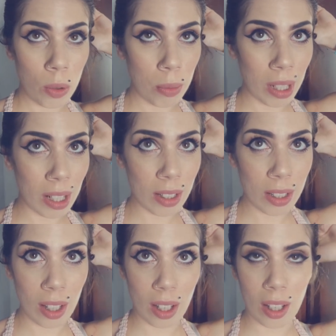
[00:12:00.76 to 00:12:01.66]

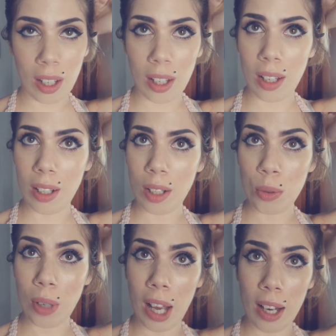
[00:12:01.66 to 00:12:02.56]
l'illuminante
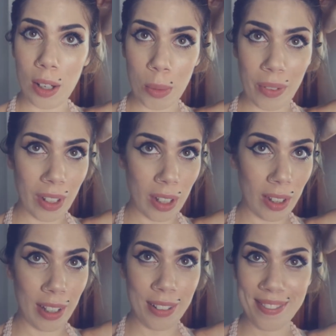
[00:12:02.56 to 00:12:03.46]
naturale come
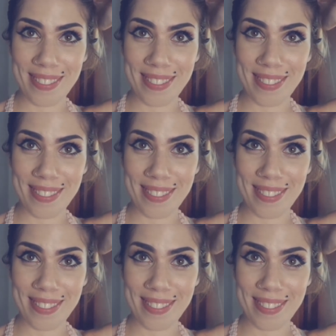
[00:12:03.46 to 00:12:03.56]
vedete